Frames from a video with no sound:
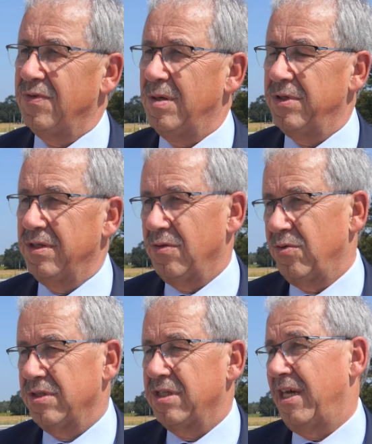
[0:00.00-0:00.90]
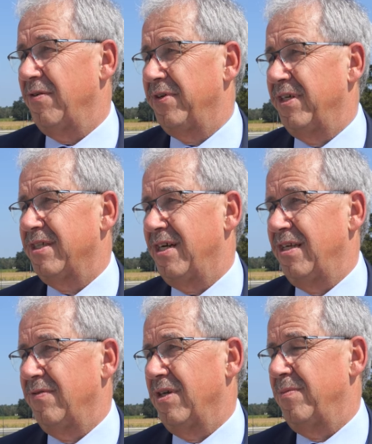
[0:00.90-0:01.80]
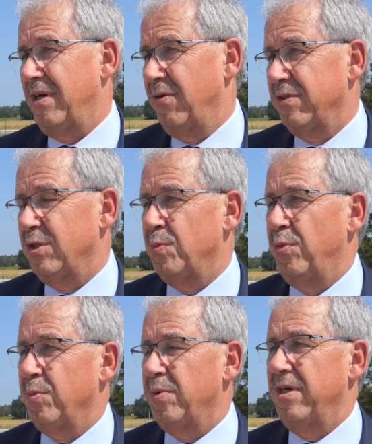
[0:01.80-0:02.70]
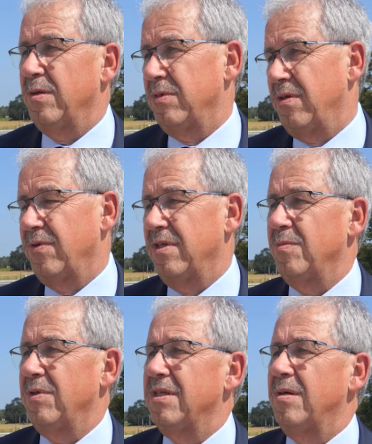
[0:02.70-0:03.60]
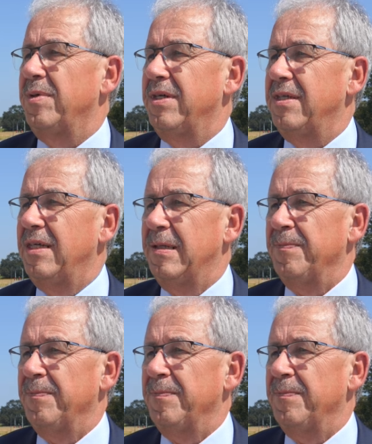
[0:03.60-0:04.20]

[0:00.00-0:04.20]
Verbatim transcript: Wir haben eine große Dreifeldhalle. Wir haben einen Außensportbereich mit einer 400 Meter Bahn.